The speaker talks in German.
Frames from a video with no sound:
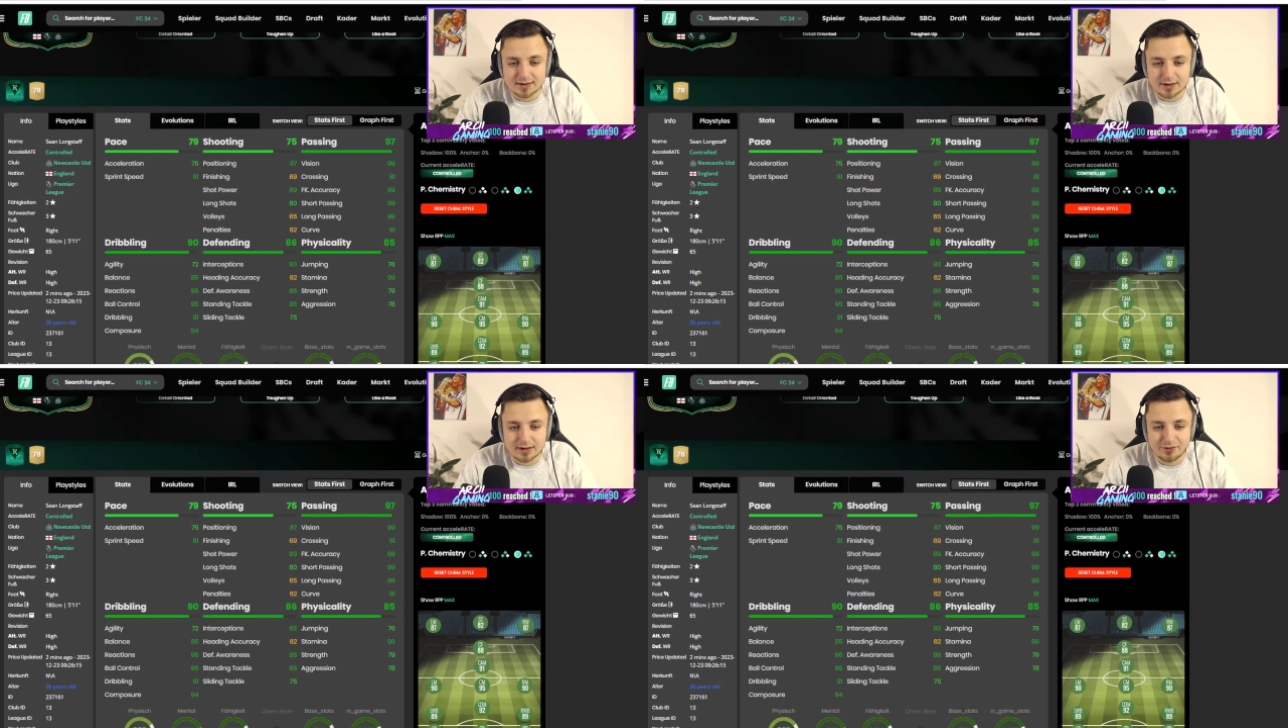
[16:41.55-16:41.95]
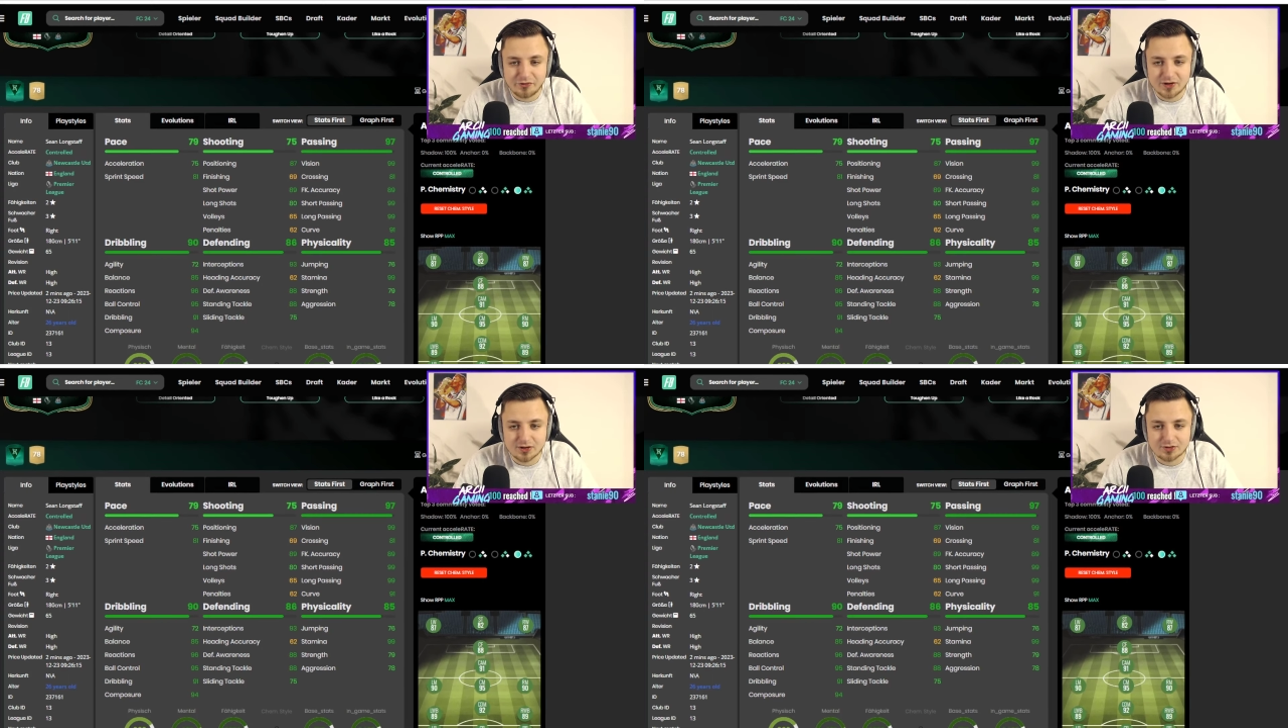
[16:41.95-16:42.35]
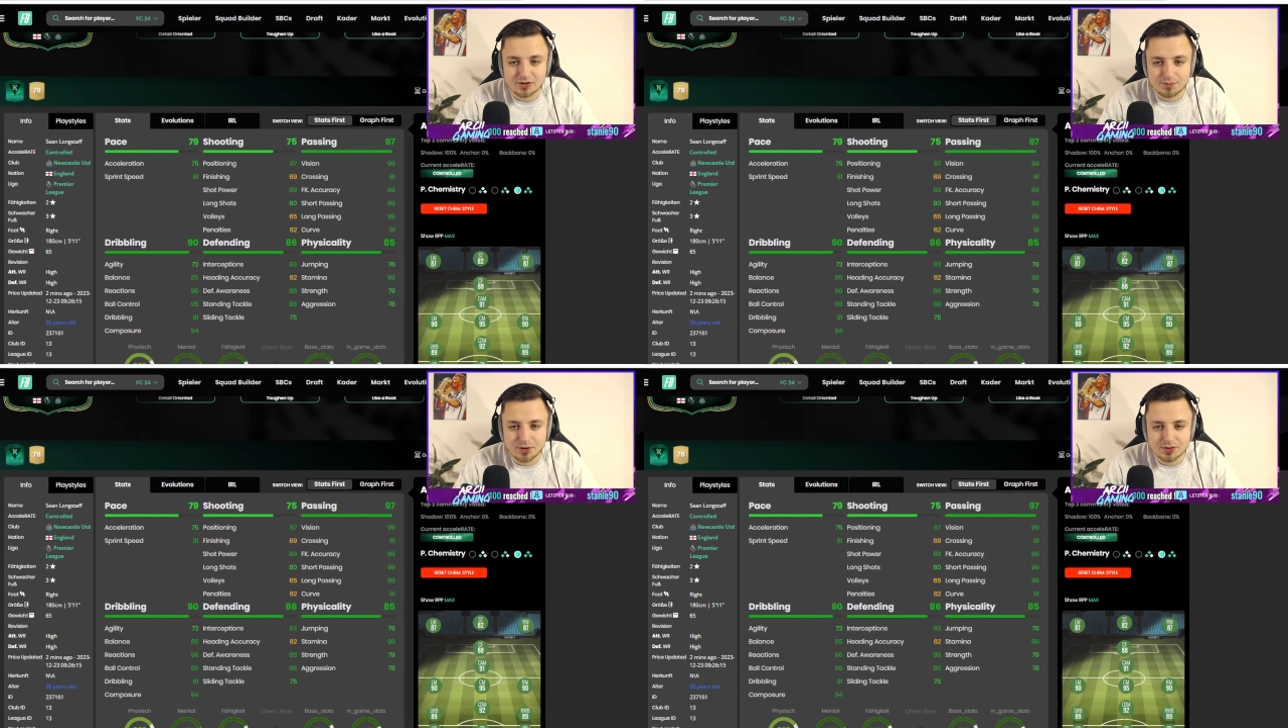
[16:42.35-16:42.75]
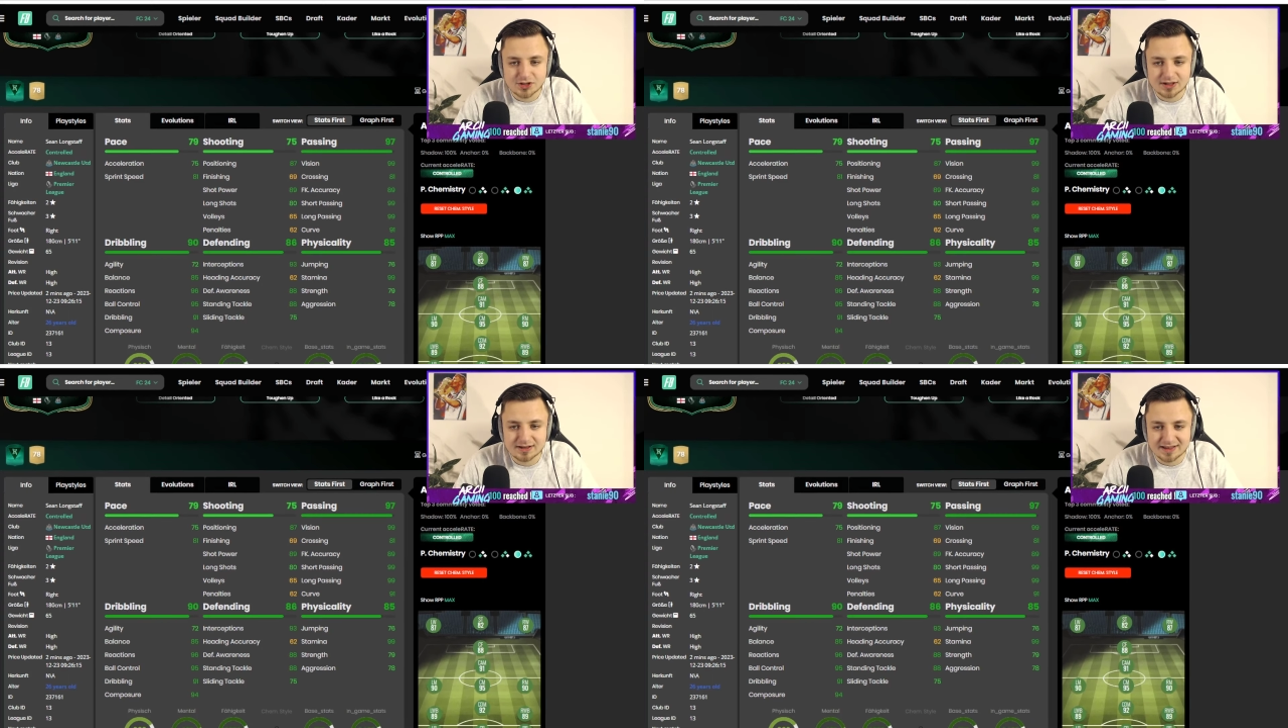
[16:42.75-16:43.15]
Äh, 94
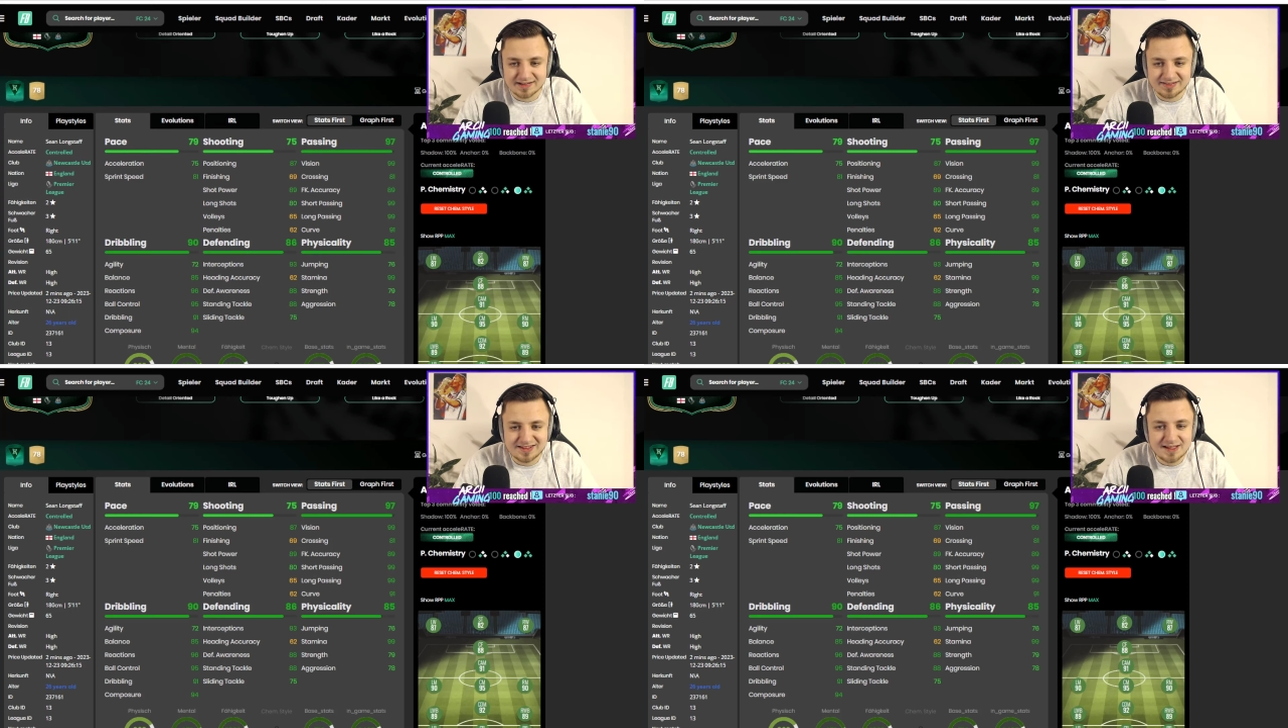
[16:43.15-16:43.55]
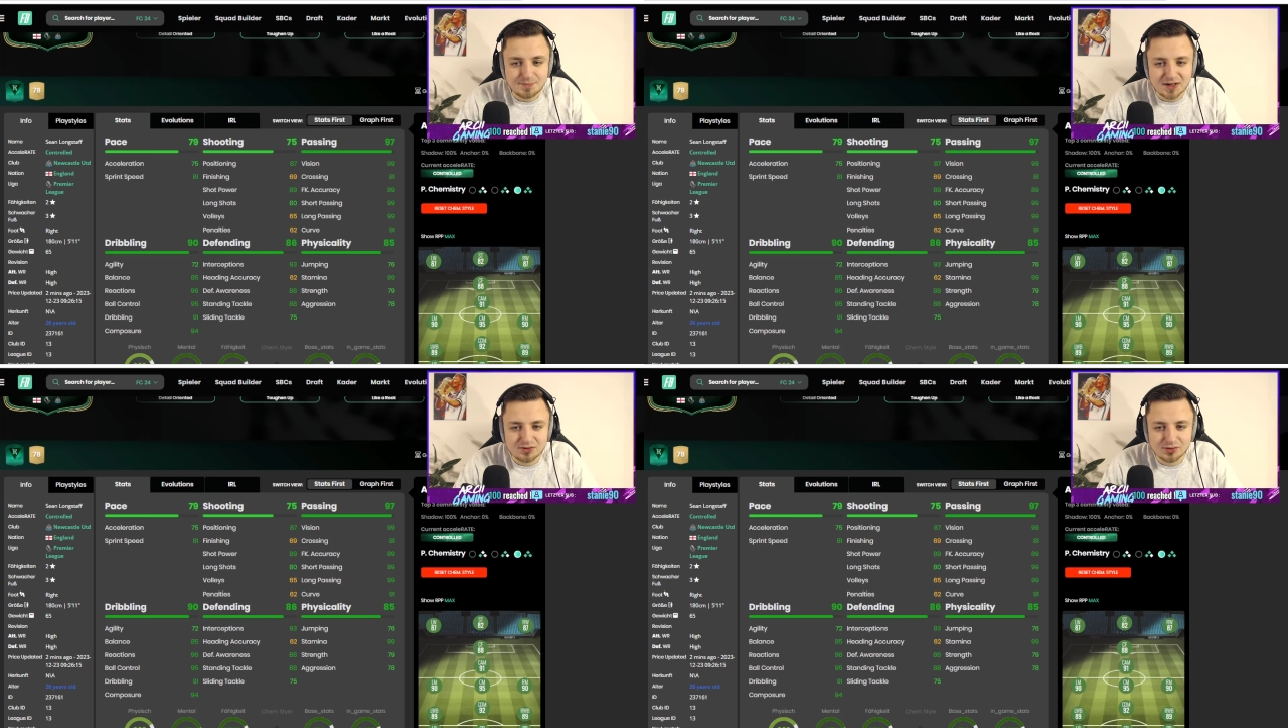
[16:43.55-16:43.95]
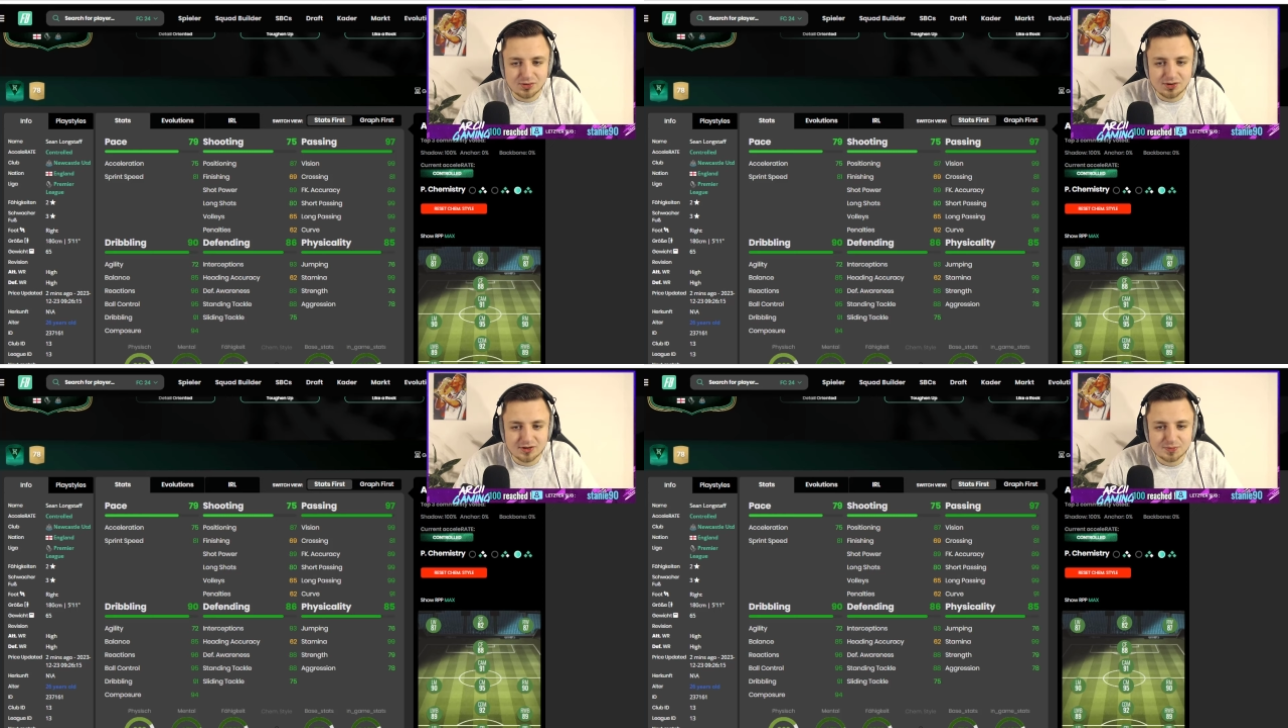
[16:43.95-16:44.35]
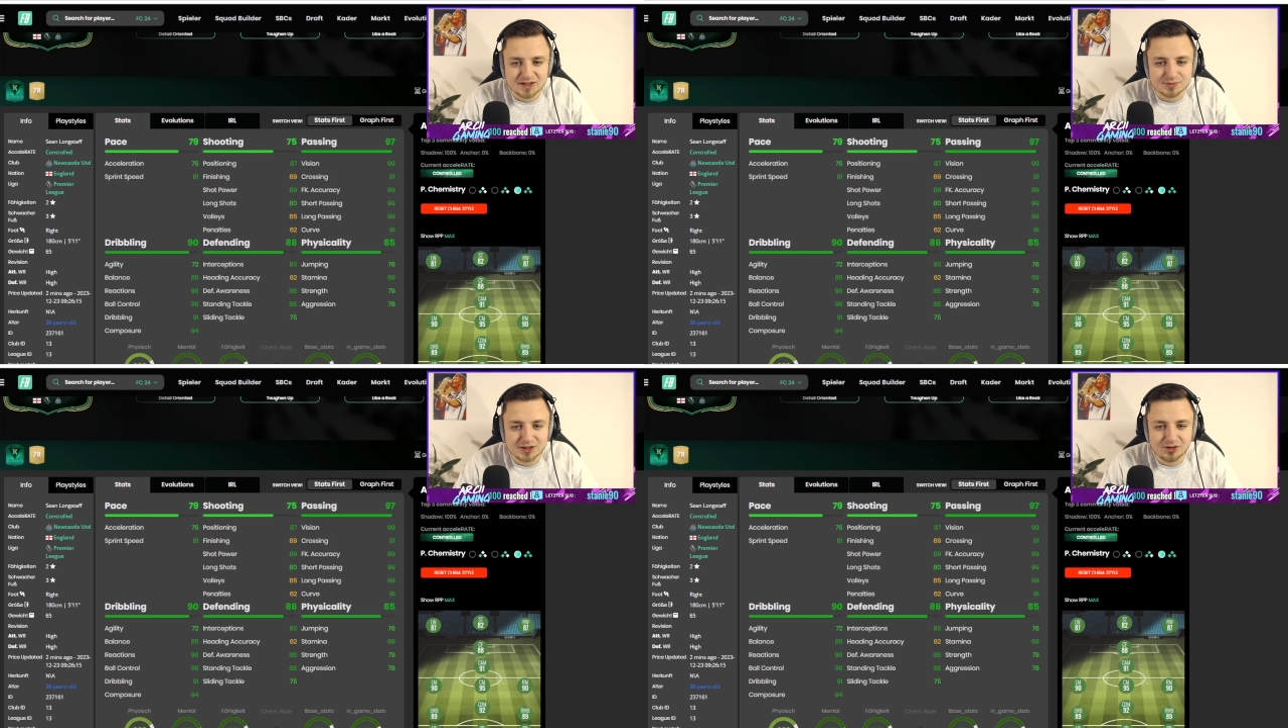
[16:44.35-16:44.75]
Composure, 97
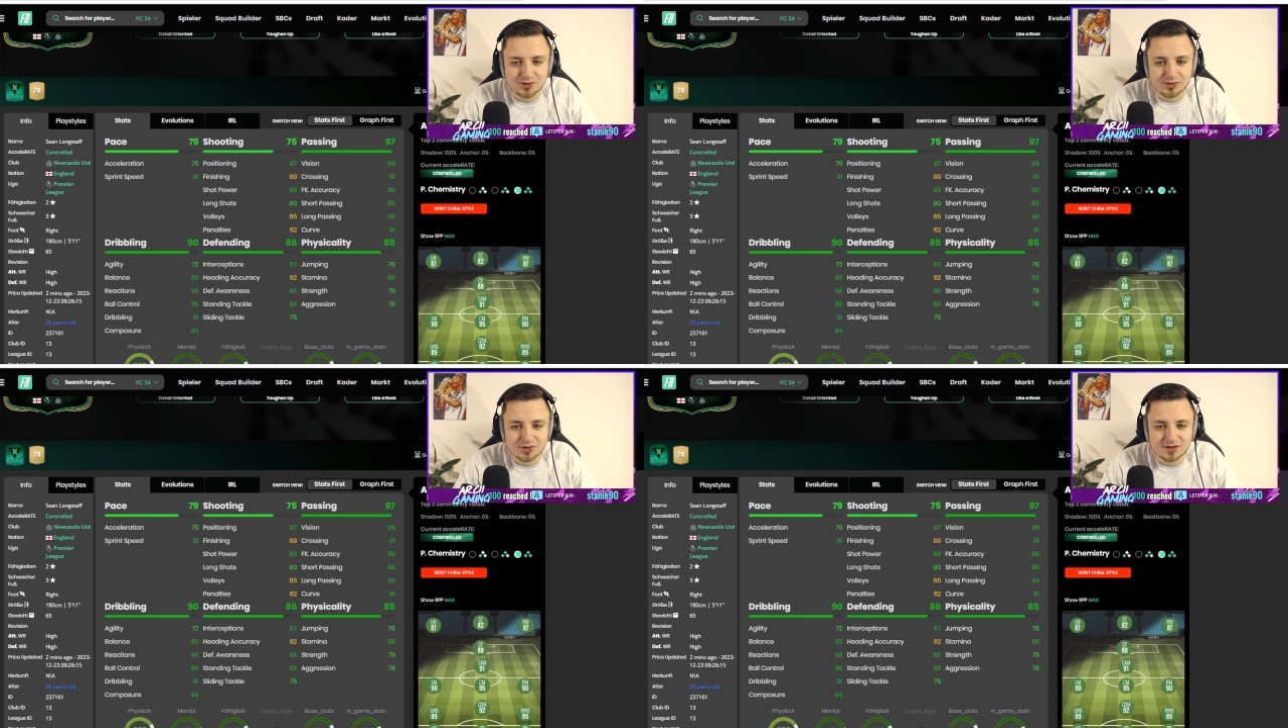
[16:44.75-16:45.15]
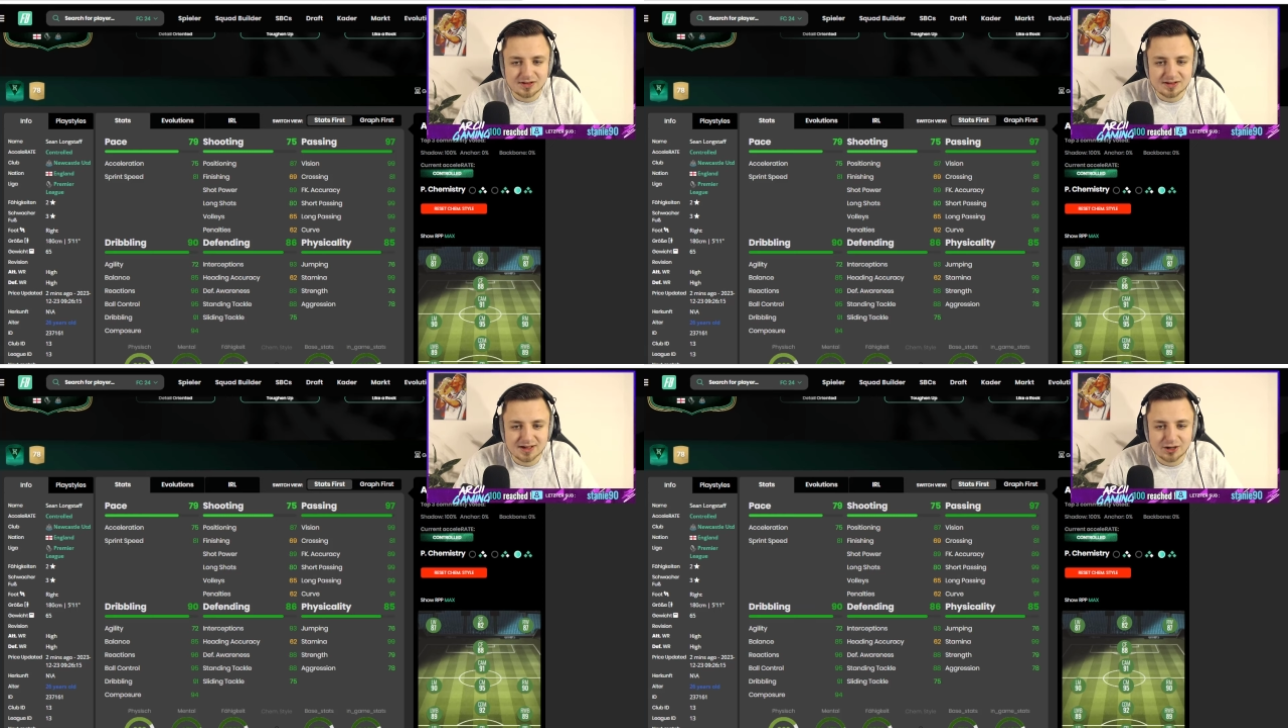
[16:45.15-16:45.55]
Pass mit 99